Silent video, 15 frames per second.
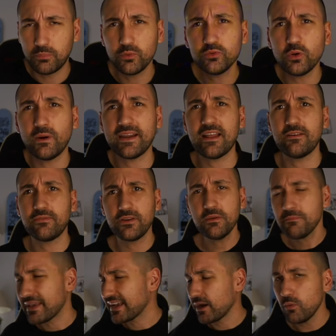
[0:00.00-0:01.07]
puto varial flip,
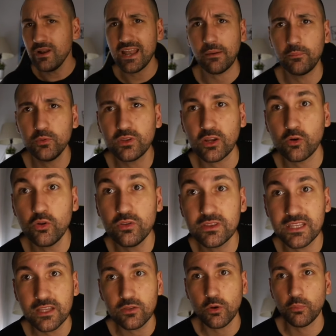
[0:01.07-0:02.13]
me cago en la puta, no lo
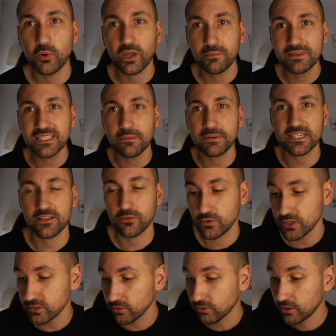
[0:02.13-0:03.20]
entiendo, ¿por qué me está pasando
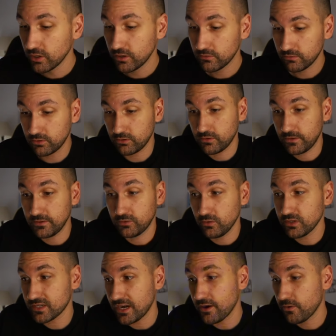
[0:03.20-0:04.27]
esto? Bueno,
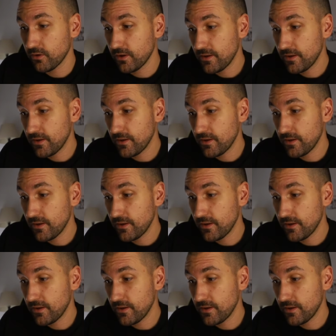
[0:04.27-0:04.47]
entonces claro,